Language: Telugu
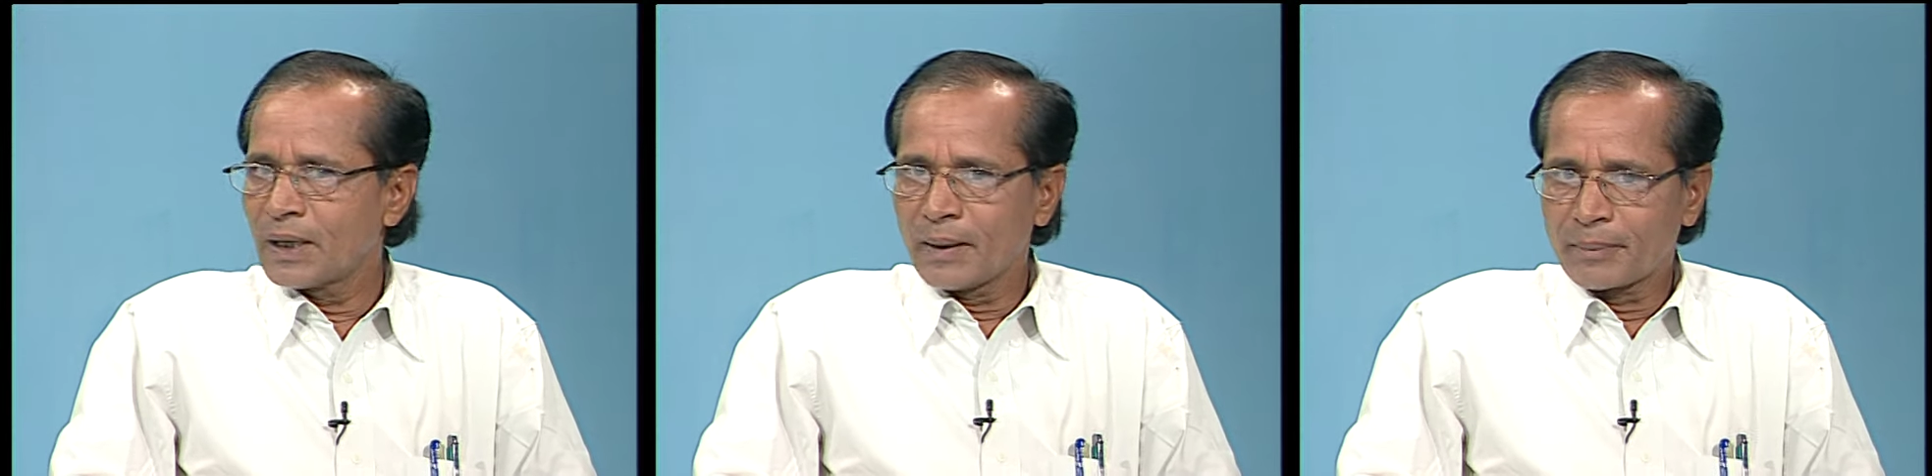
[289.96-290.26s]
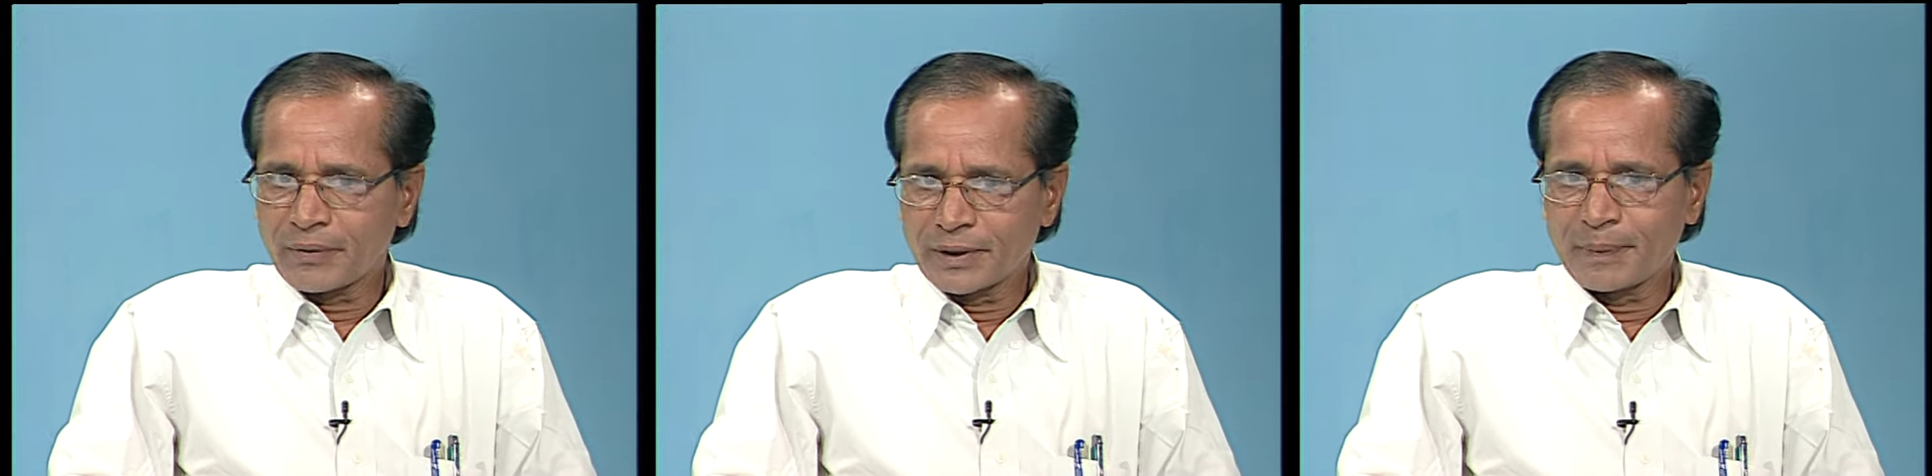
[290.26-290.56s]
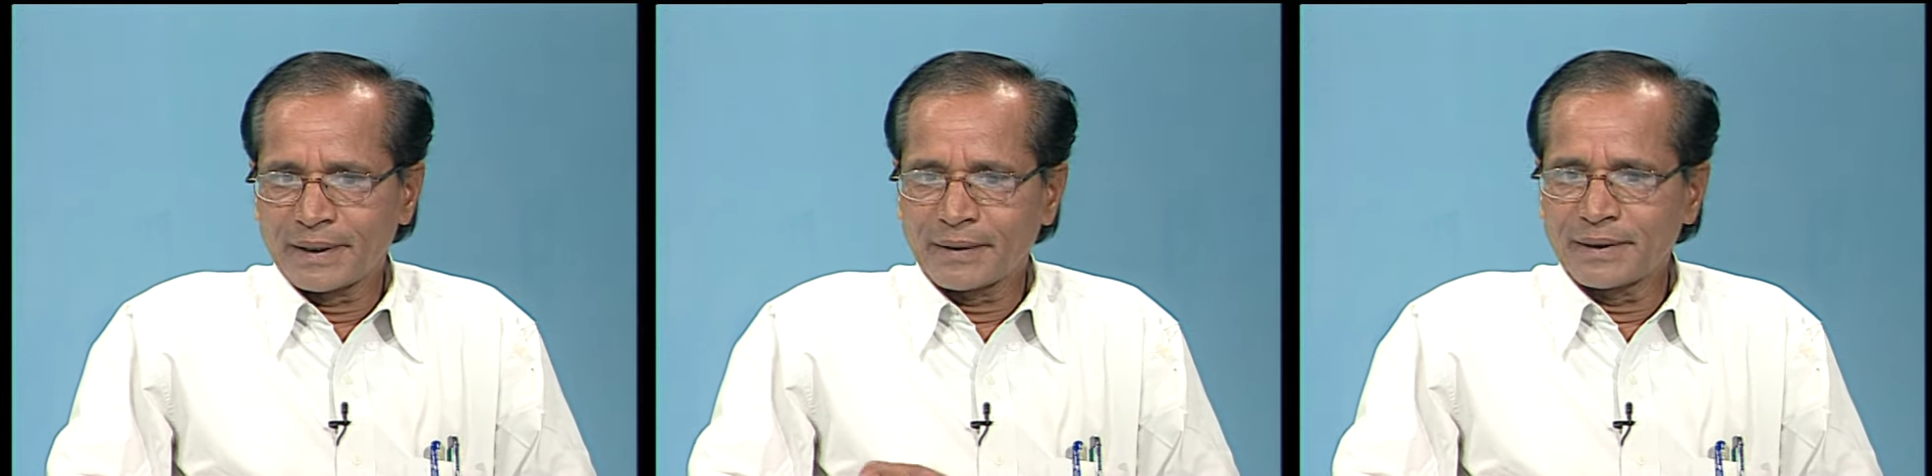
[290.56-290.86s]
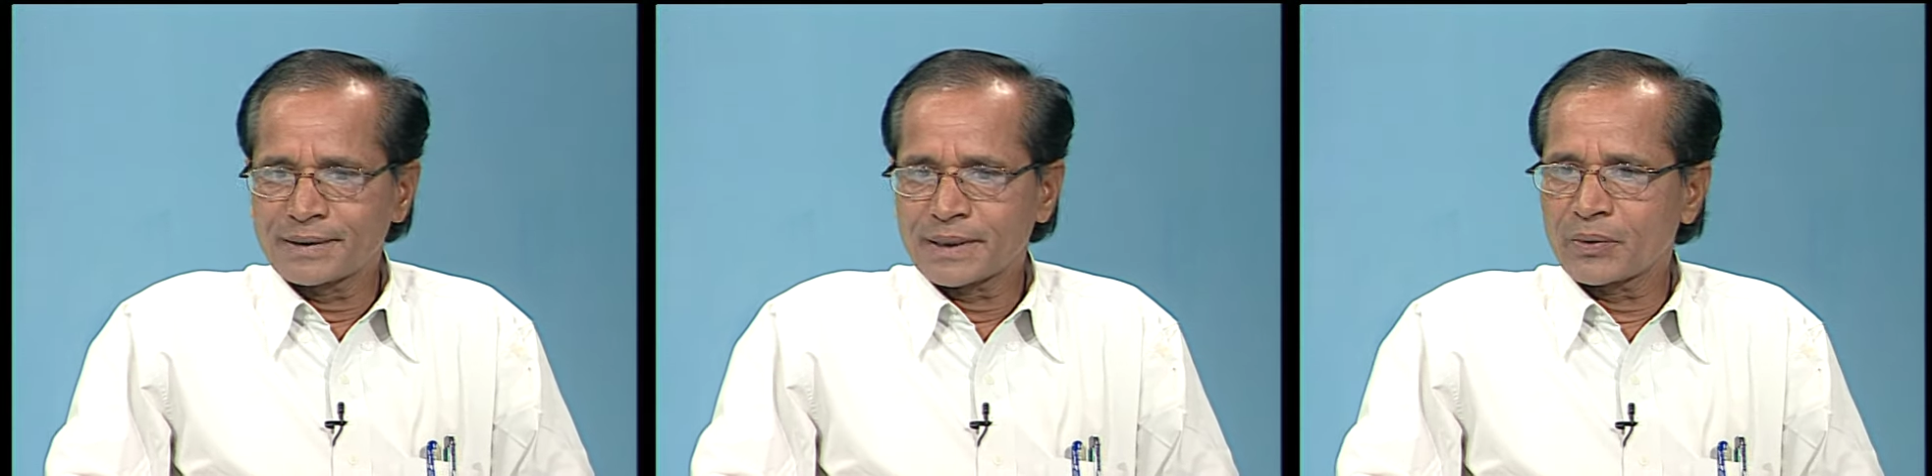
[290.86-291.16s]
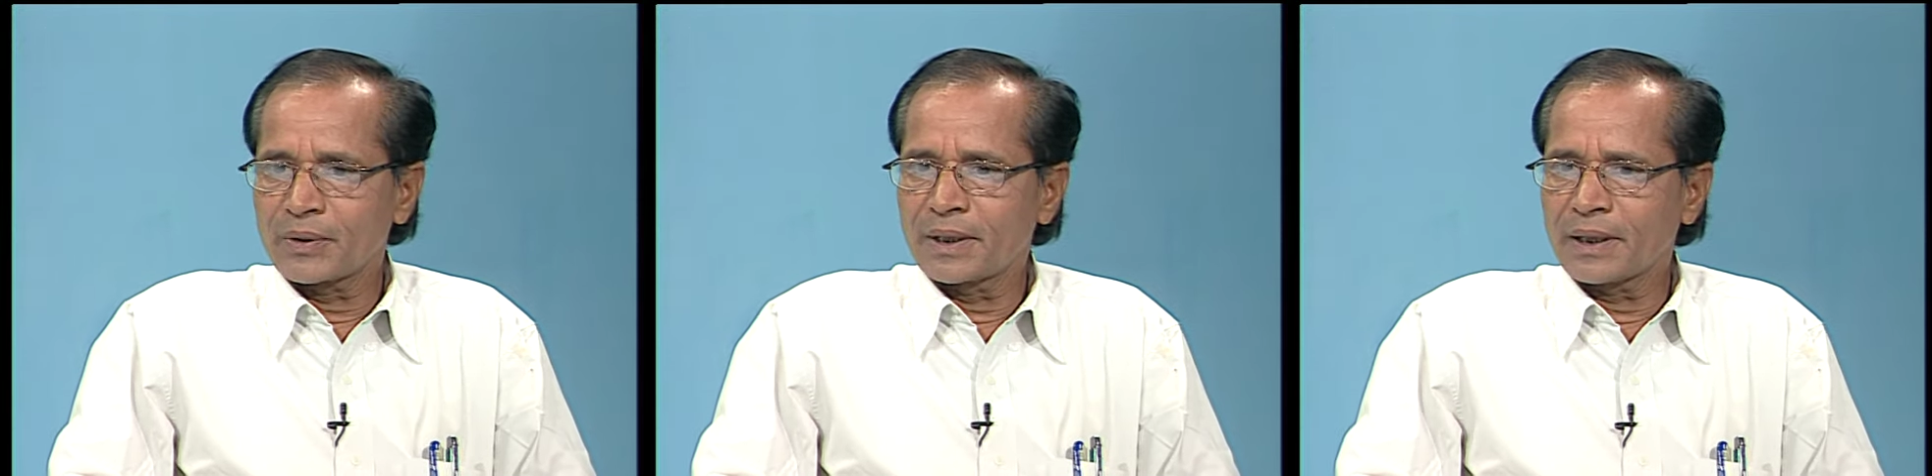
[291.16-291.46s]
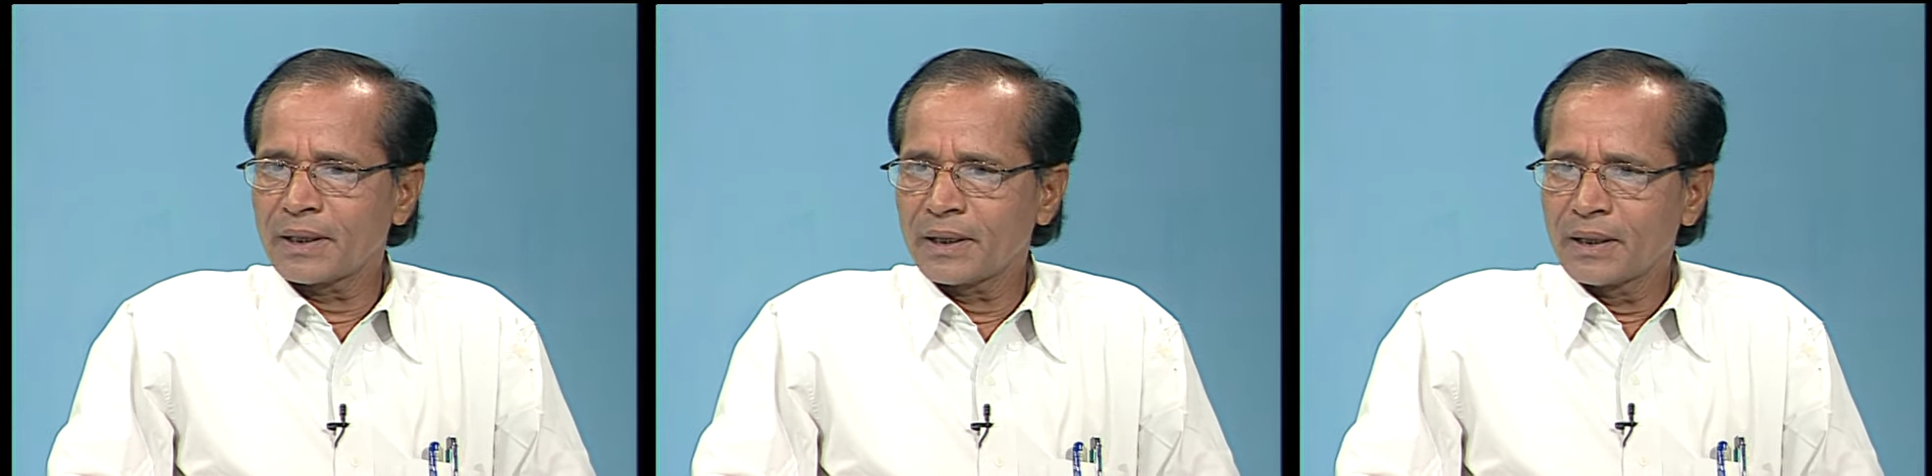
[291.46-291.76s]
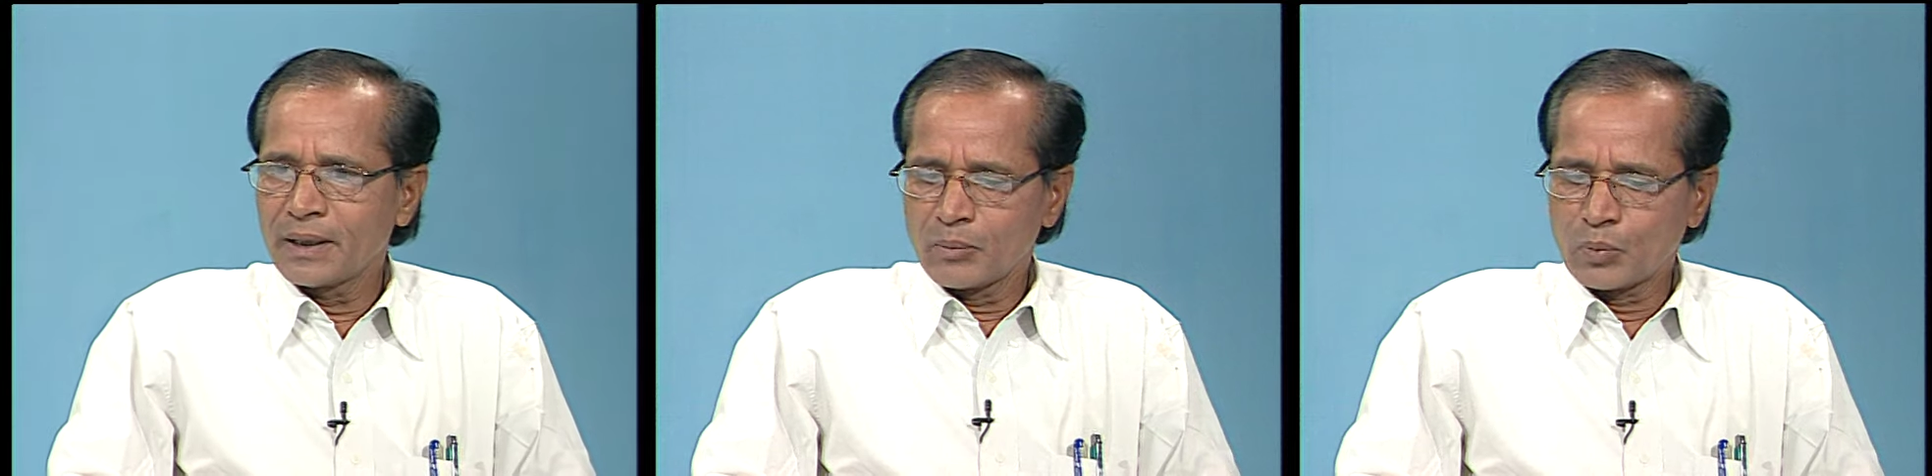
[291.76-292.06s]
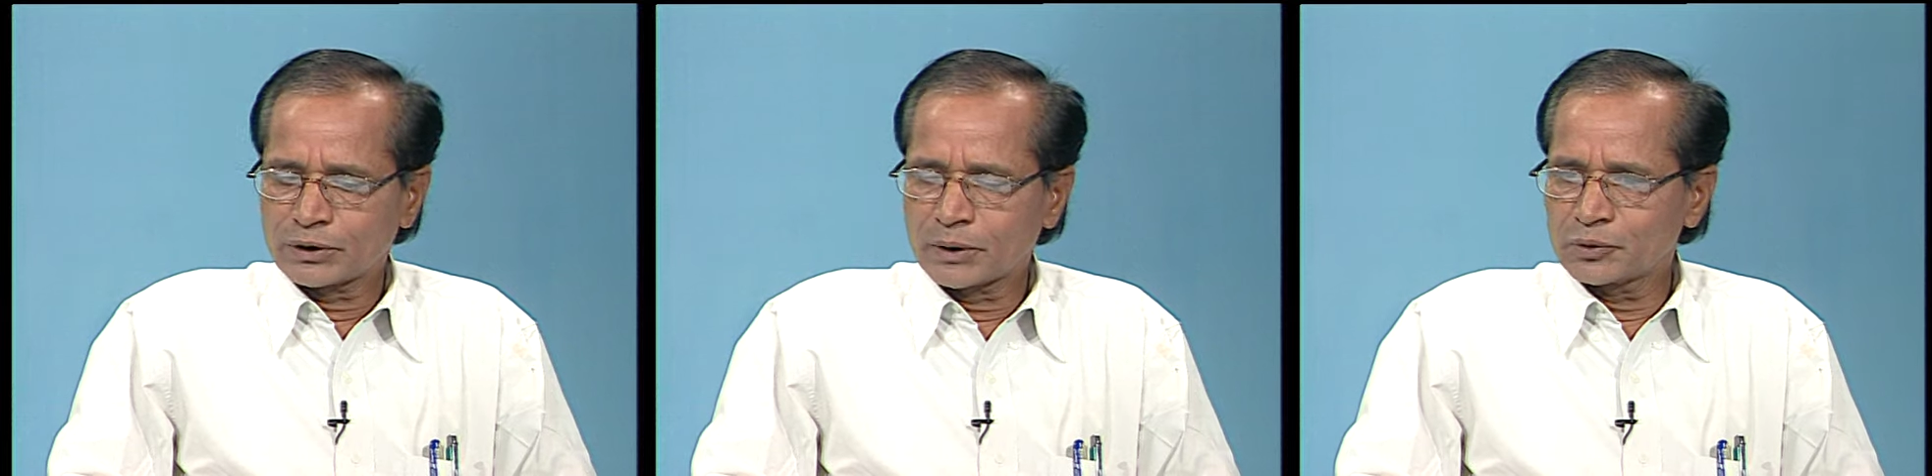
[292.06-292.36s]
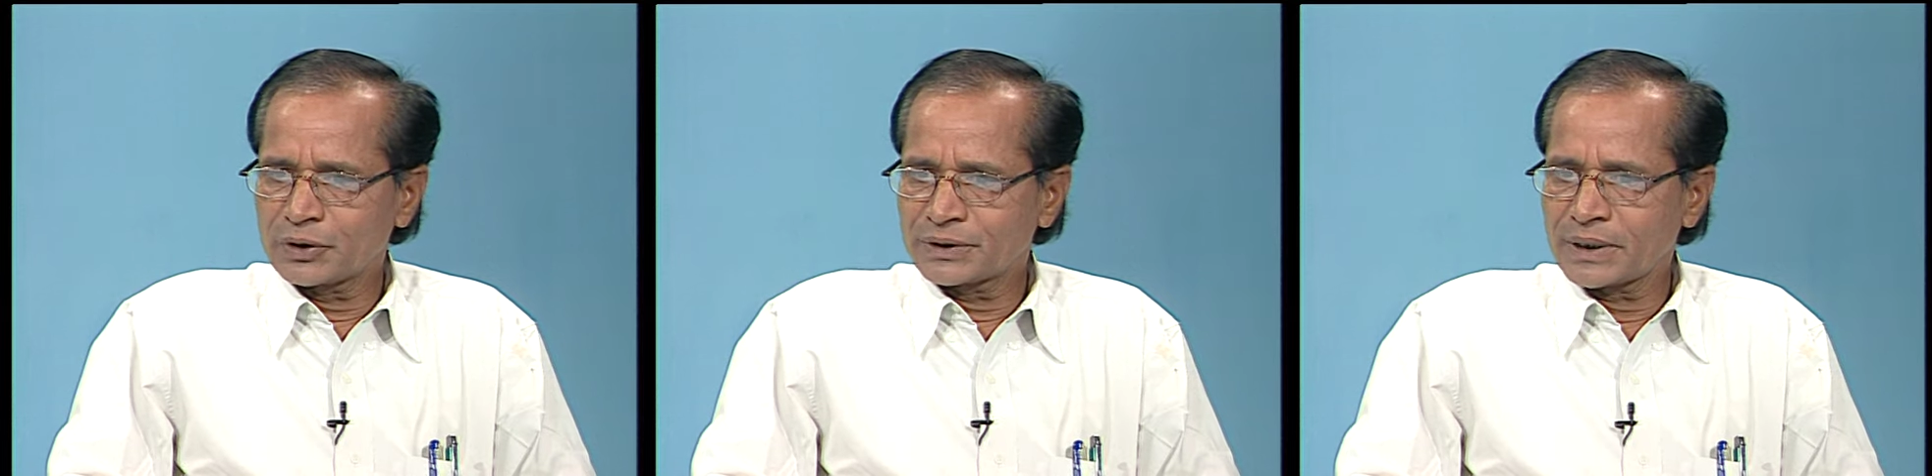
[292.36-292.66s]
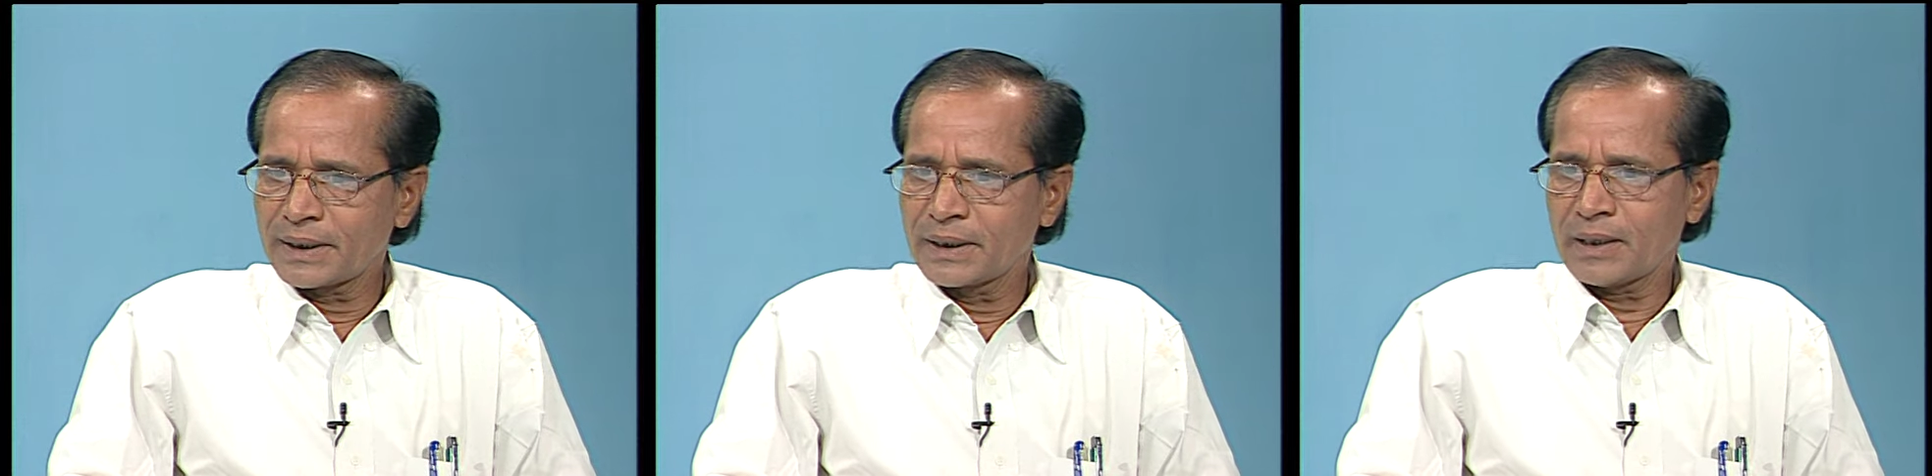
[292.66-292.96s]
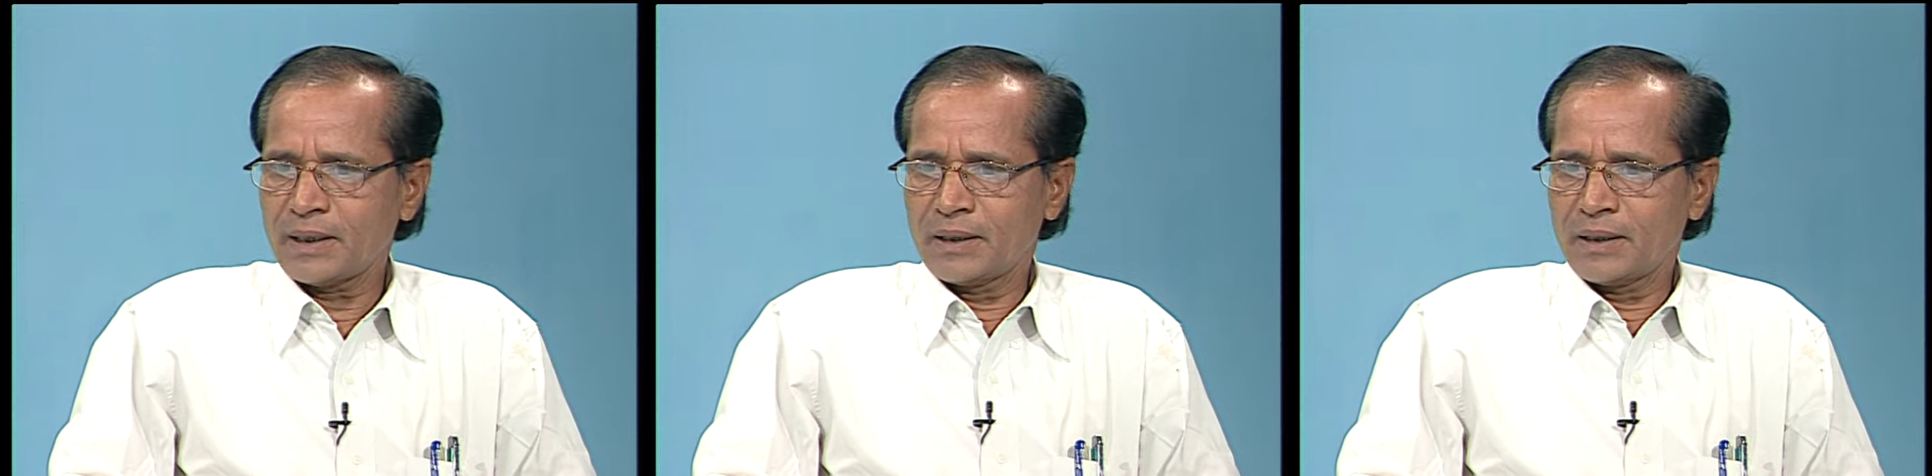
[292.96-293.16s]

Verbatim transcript: ప్రవేశపెట్టి ఏం చేశారు అంటే మొట్టమొదటిసారిగా